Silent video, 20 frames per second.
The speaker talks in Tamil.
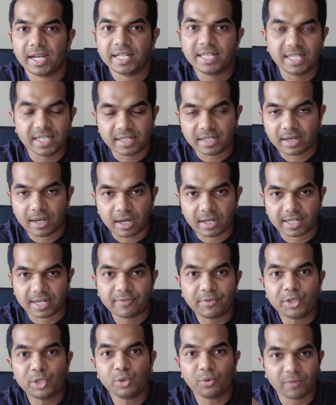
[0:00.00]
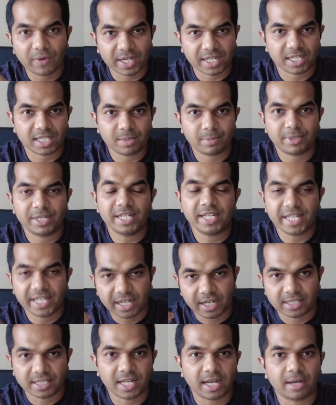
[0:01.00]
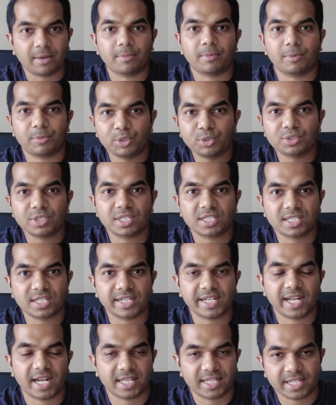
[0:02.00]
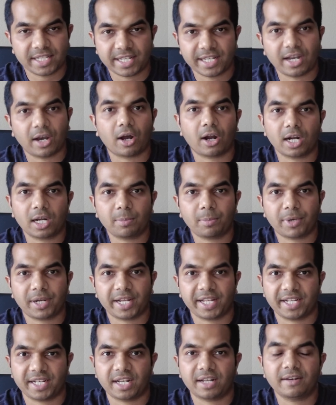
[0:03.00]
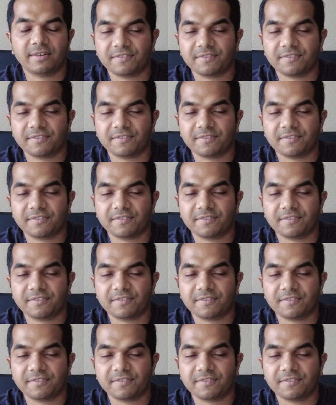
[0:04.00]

இந்த ரெவன்யூ வர்றதபடி நீங்கள் அந்த யூசர் ஜேர்னி எல்லாத்தையும் நீங்கள் ஆர்டர் பண்ணிங்கன்னா